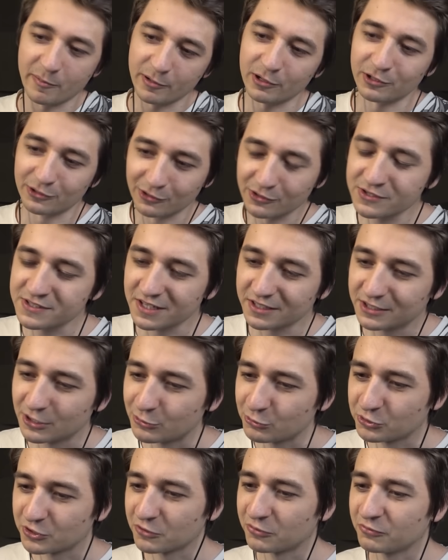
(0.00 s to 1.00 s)
però nonostante
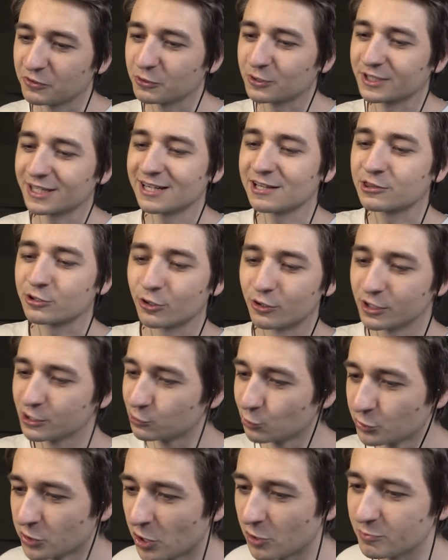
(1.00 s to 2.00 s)
tutto è figo. Tra l'altro i
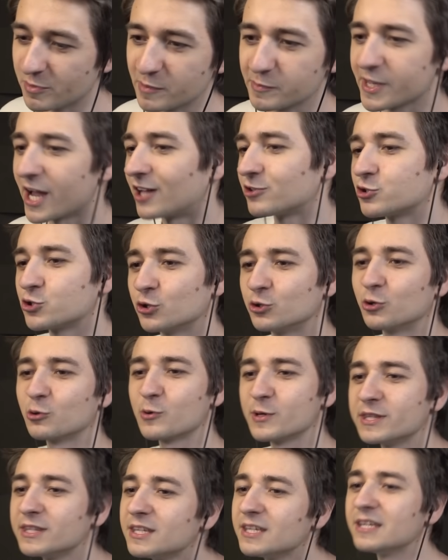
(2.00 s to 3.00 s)
doodle mi piacciono,
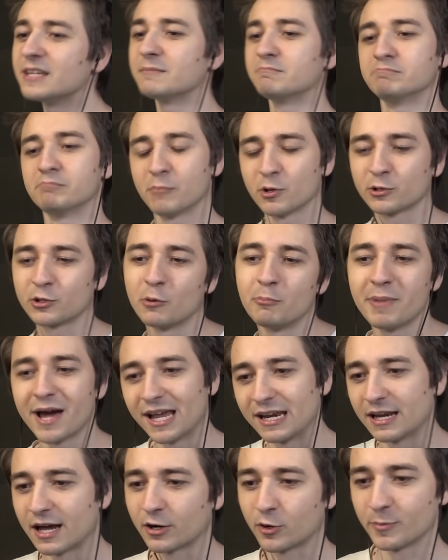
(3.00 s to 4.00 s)
quindi molto
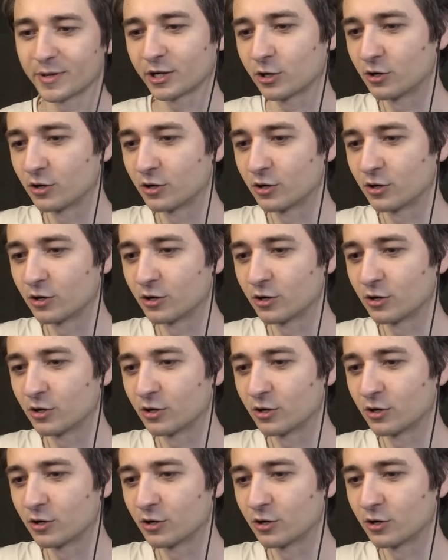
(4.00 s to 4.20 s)
bella come